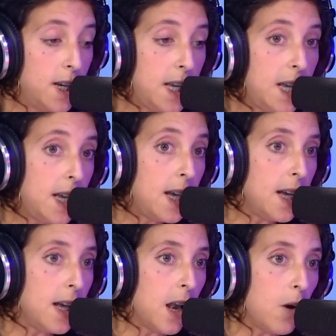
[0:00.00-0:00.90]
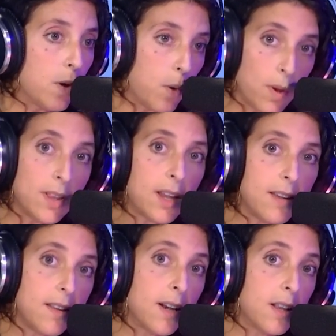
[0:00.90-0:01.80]
Y eh, lo que cuenta
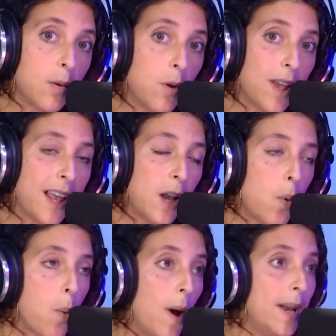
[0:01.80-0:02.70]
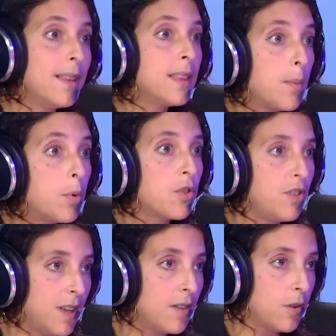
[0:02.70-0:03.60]
este artículo es que el
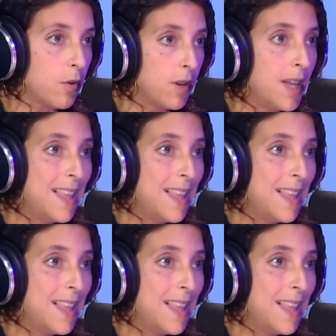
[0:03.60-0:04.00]
40%